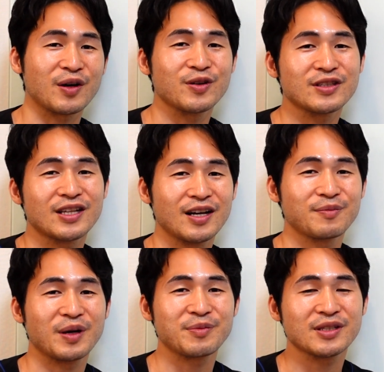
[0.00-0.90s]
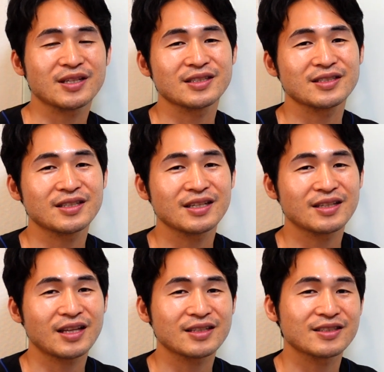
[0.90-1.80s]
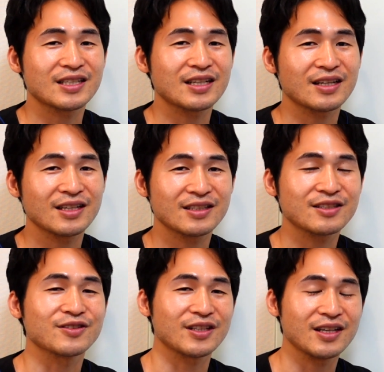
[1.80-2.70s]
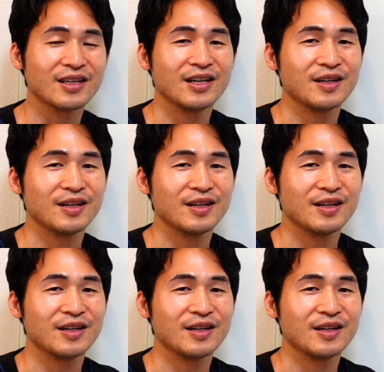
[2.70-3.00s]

こういったまあ皆さんに知っていただくきっかけになるので、